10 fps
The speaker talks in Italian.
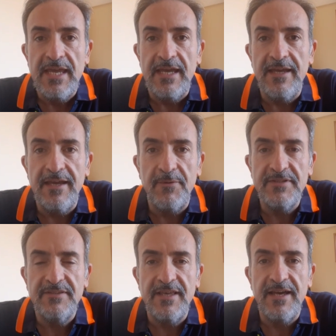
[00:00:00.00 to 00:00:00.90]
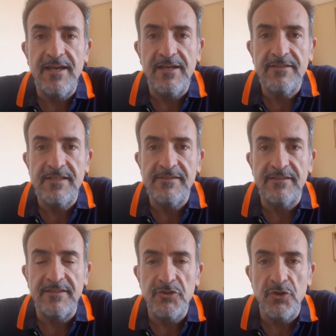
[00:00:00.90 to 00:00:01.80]
eh, questa sesta
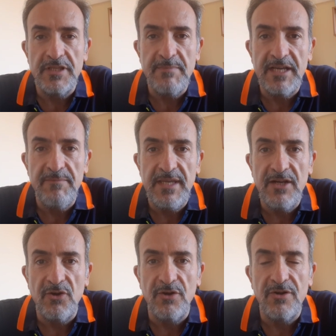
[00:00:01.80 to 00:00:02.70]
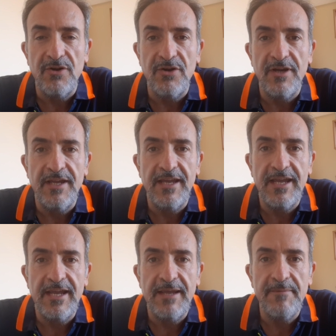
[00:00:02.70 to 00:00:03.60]
stagione di Black Mirror
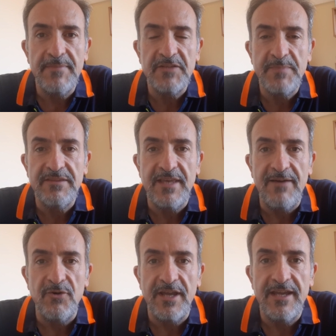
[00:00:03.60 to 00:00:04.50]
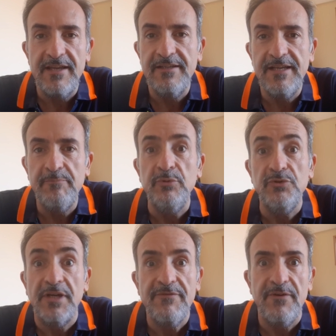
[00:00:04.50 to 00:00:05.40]
eh, mi aspettavo che eh,
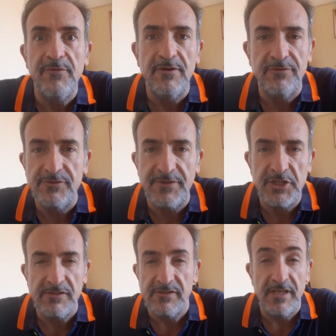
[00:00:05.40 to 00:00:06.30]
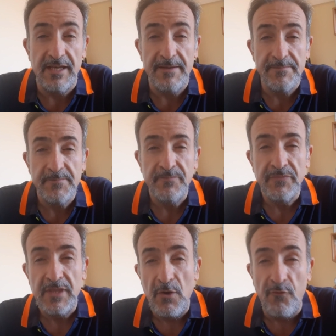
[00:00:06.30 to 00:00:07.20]
appunto che fa, fa, facesse
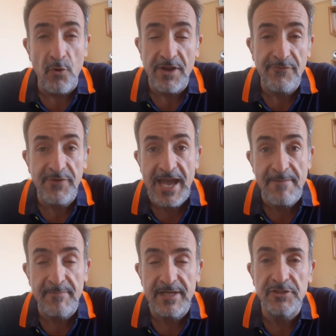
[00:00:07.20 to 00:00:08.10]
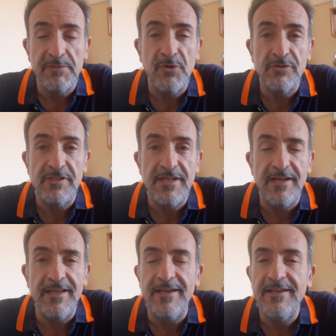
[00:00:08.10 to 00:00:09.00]
fuoco e fiamme, diciamo così,
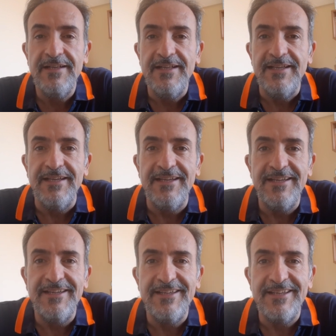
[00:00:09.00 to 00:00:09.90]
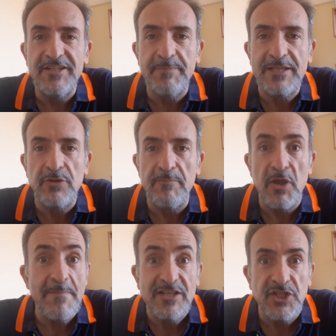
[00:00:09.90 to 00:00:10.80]
nel, eh, rispetto al mio
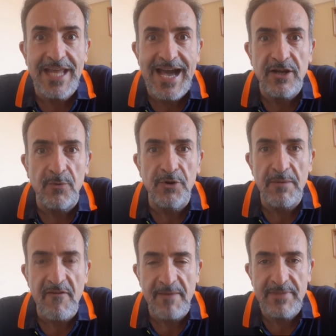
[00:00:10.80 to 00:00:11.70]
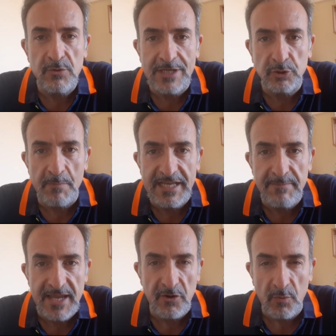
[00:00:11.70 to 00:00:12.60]
immaginario, a quello che mi aveva abituato Black
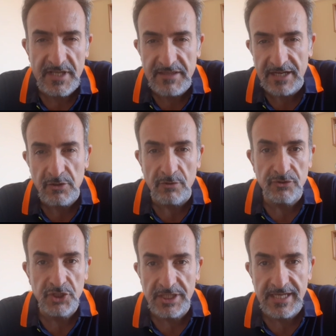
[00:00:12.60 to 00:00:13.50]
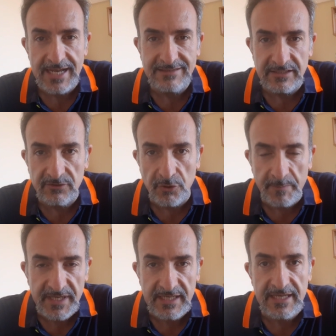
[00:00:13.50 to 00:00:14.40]
Mirror, quindi tecnologia,
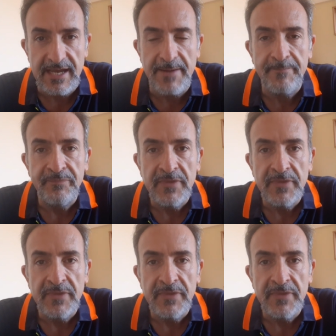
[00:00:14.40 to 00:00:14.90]
distopia,